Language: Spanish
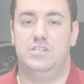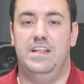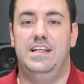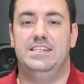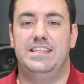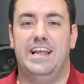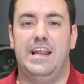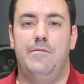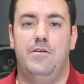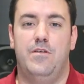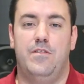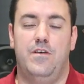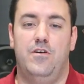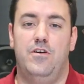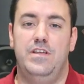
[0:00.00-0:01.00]
Pues nada, hasta aquí el
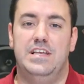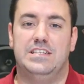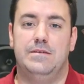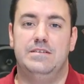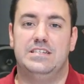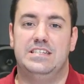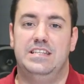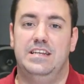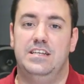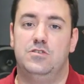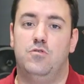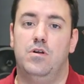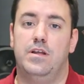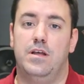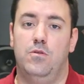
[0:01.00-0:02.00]
vídeo de hoy. Ya sabéis que si
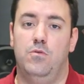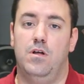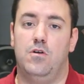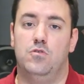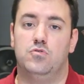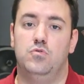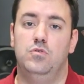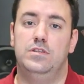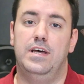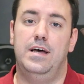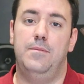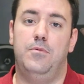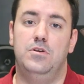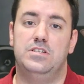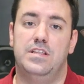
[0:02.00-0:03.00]
tenéis cualquier duda o
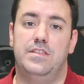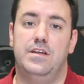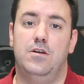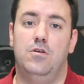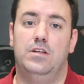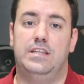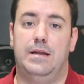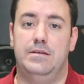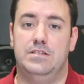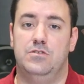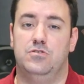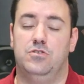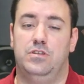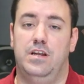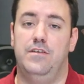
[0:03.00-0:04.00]
consulta, podéis hacerlo a través de
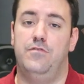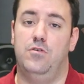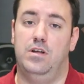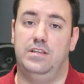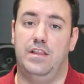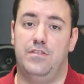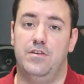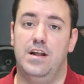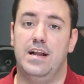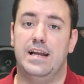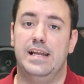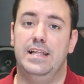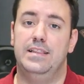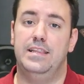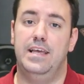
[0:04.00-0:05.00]
nuestro teléfono de atención al
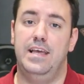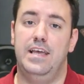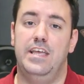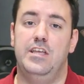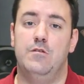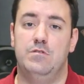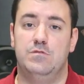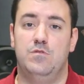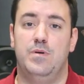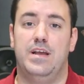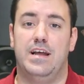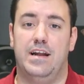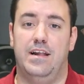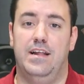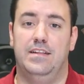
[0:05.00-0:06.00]
cliente y yo mismo me
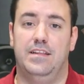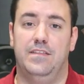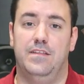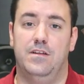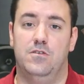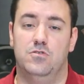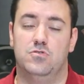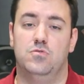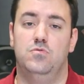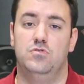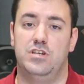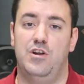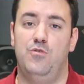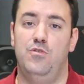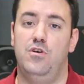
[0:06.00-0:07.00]
encargaré de atenderos.
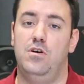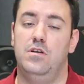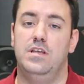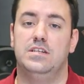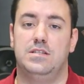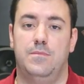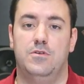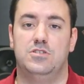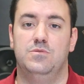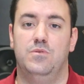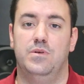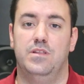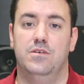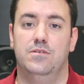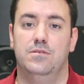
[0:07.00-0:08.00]
Un saludo y hasta el
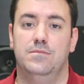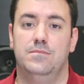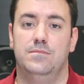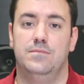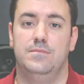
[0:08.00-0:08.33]
próximo vídeo.